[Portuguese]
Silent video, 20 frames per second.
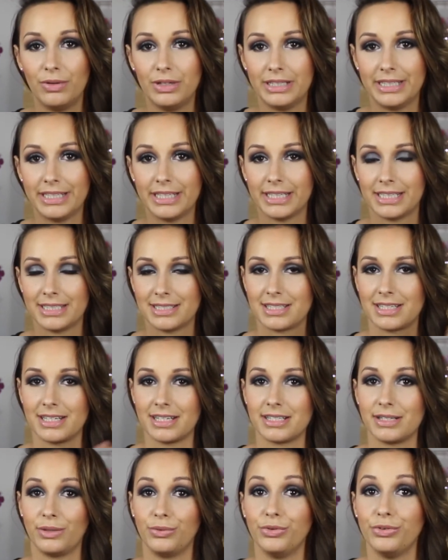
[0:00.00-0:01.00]
o link na
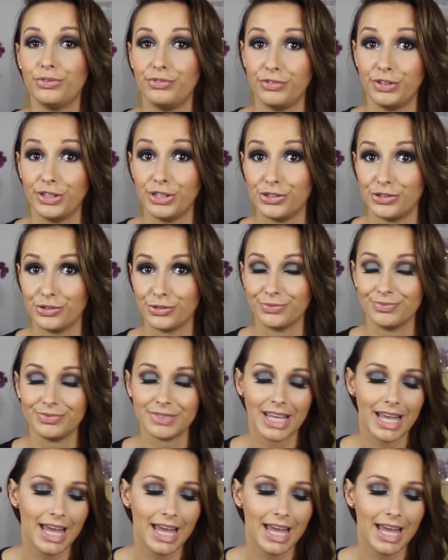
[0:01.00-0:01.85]
descrição do vídeo.